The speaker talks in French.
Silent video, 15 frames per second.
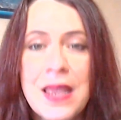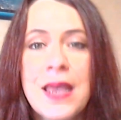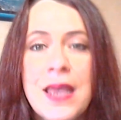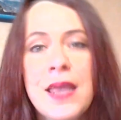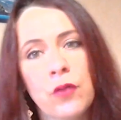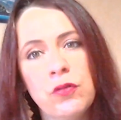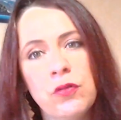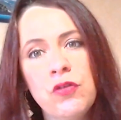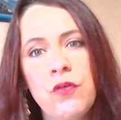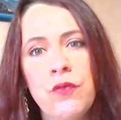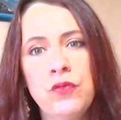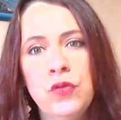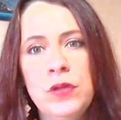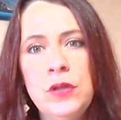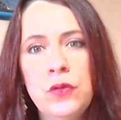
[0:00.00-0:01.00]
Et ensuite, je vais vous
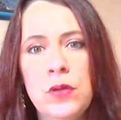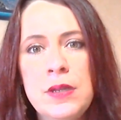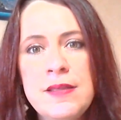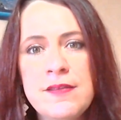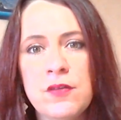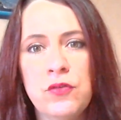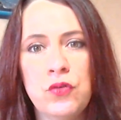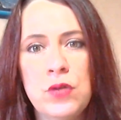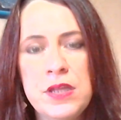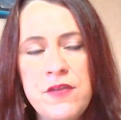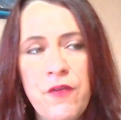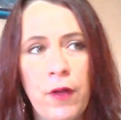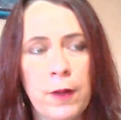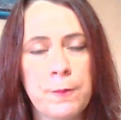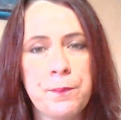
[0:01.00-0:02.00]
donner une liste de
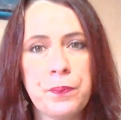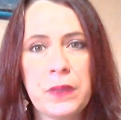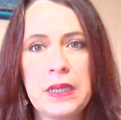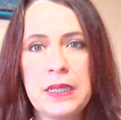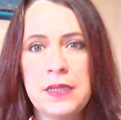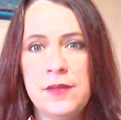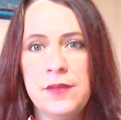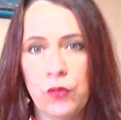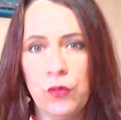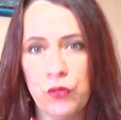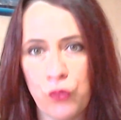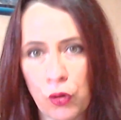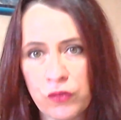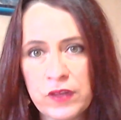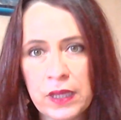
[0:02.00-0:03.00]
livres qui vont
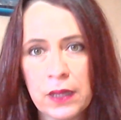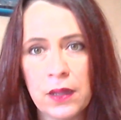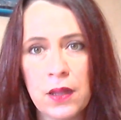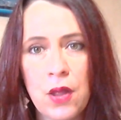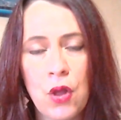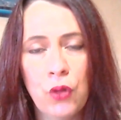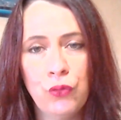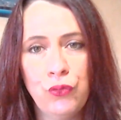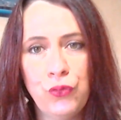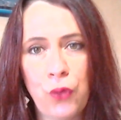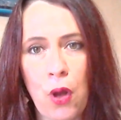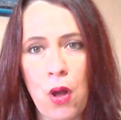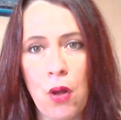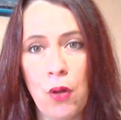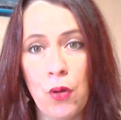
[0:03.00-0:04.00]
sortir
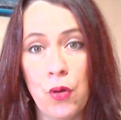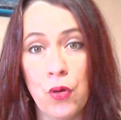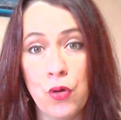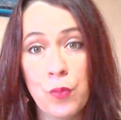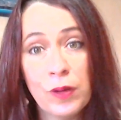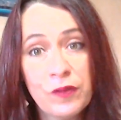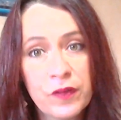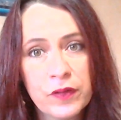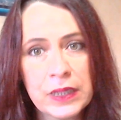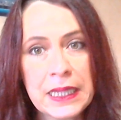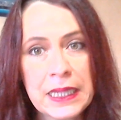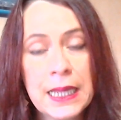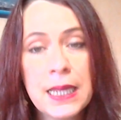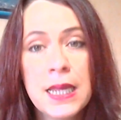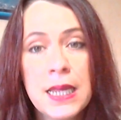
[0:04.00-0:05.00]
durant euh, le mois de
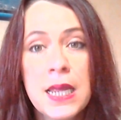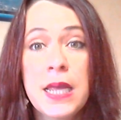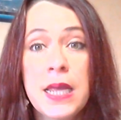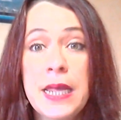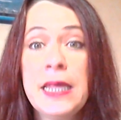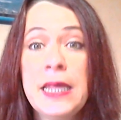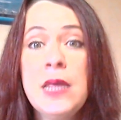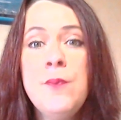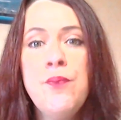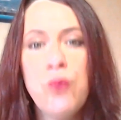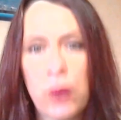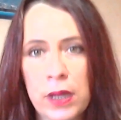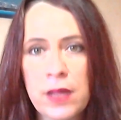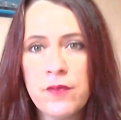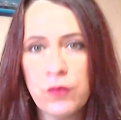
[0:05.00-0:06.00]
février et qui
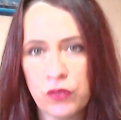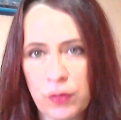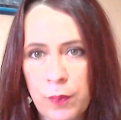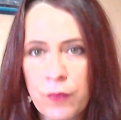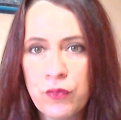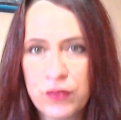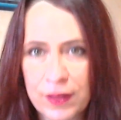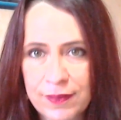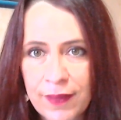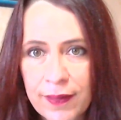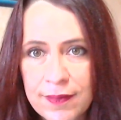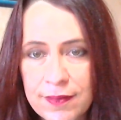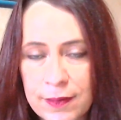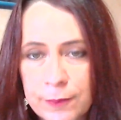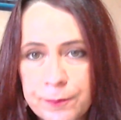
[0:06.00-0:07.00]
pourraient éventuellement vous intéresser.